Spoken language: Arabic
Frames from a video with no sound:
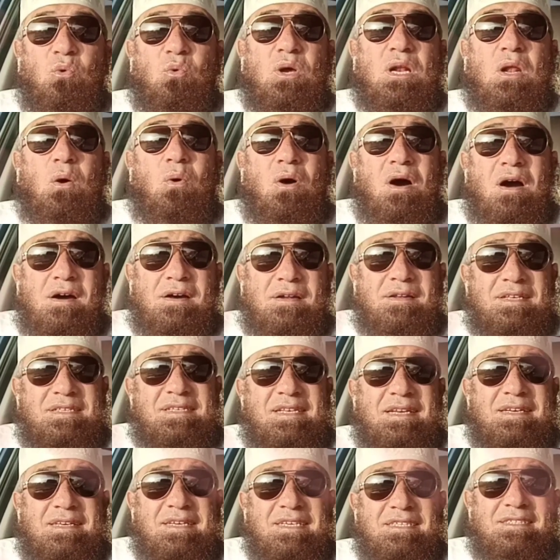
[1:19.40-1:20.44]
ولو
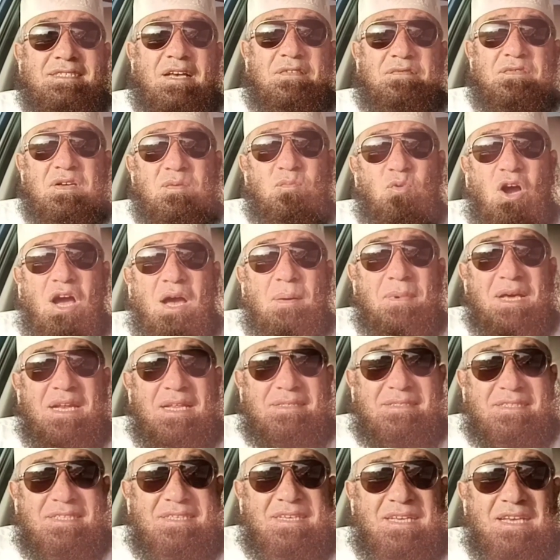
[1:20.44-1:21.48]
أخلص النية في
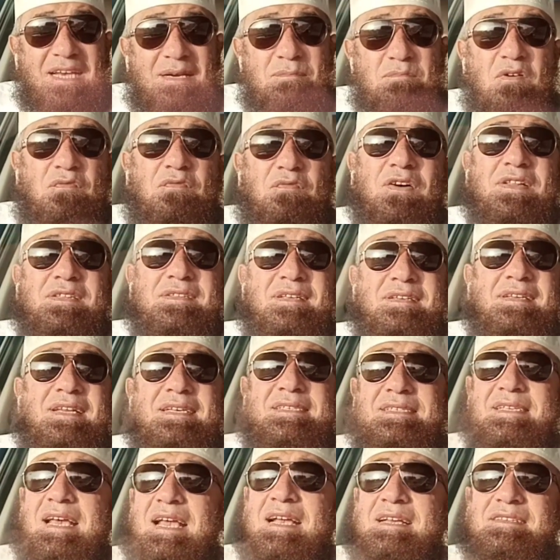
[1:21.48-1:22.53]
معاملتك بفضل
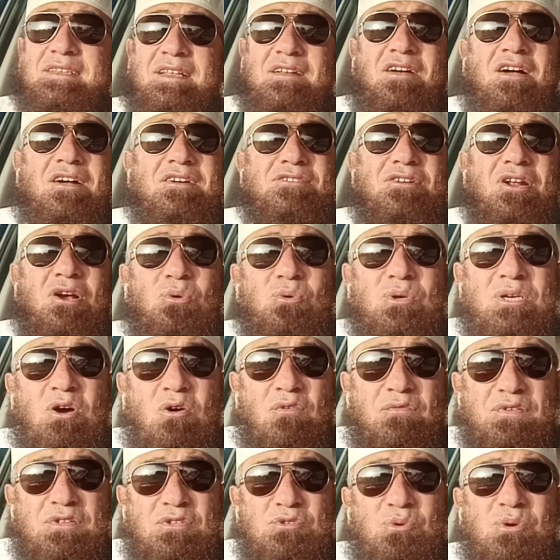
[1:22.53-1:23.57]
الله سيجني الخير
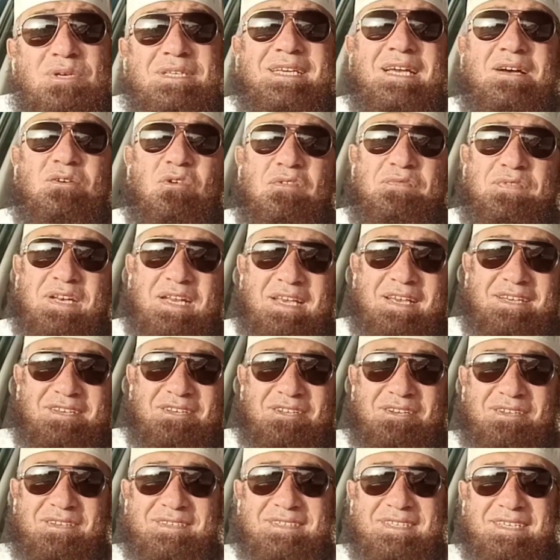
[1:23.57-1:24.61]
كله في الدنيا وفي
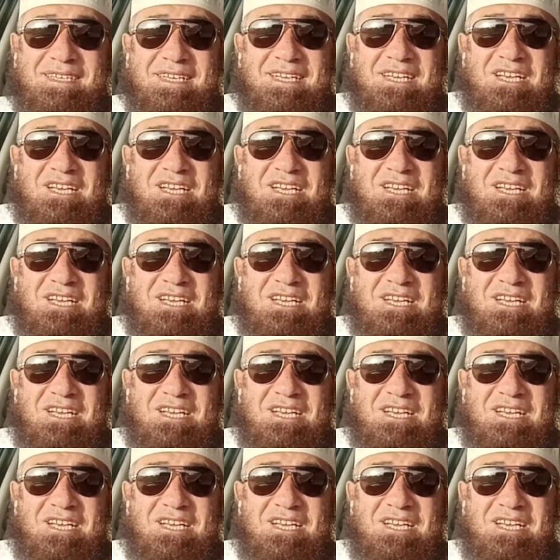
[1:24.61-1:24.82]
الآخرة